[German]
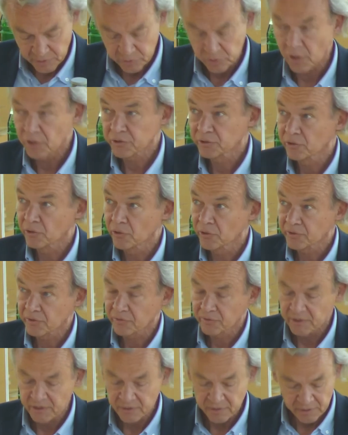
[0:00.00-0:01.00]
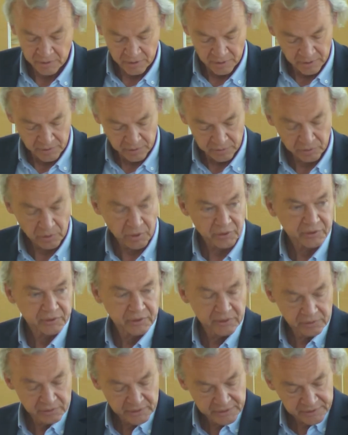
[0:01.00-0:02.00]
Dort gehört es hin, dort
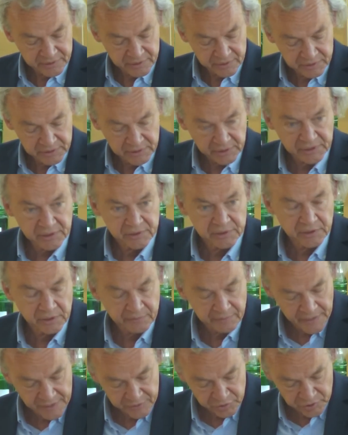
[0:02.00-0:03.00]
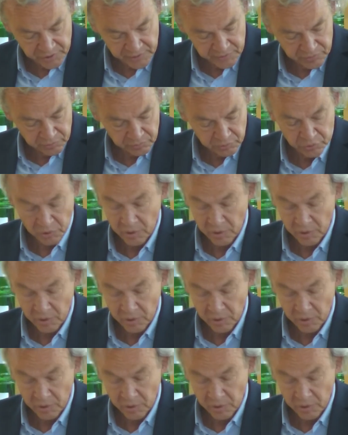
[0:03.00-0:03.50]
genießt es die richtige Wertschätzung,